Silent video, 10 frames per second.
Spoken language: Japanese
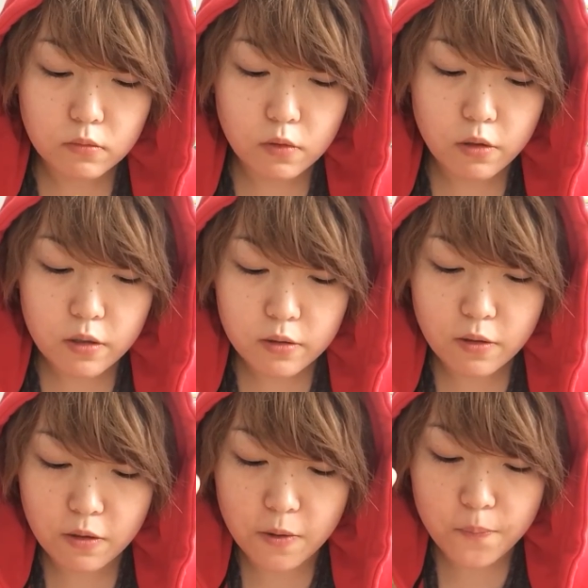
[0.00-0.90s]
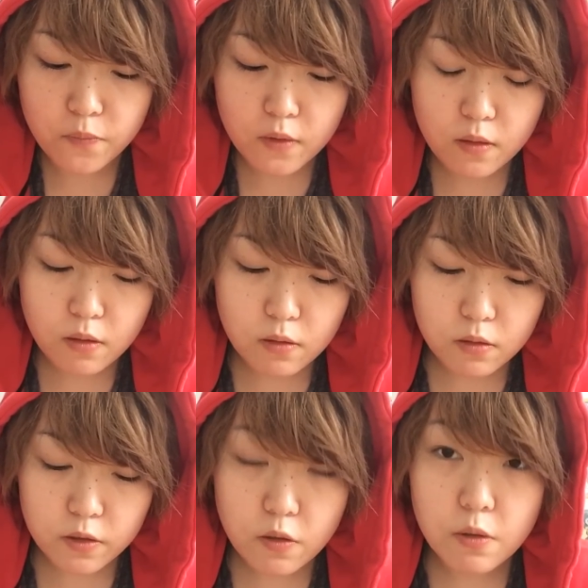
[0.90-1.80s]
あれなんか
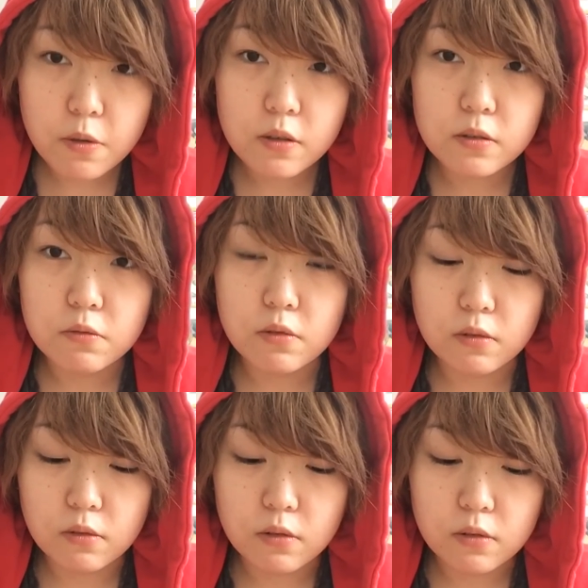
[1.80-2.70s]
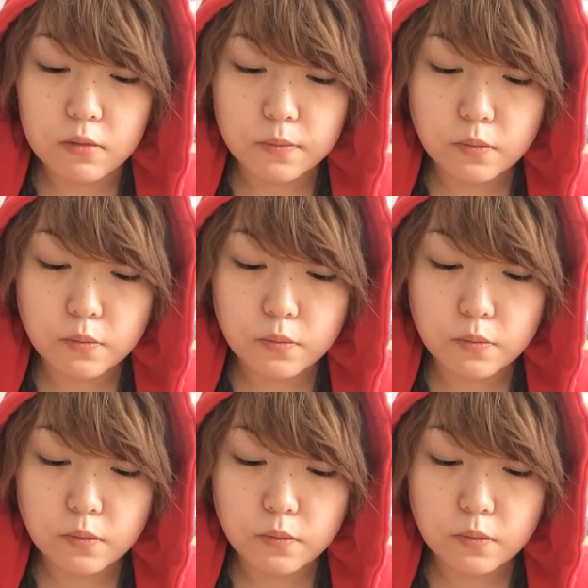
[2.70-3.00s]
舌がバカなのかなあれ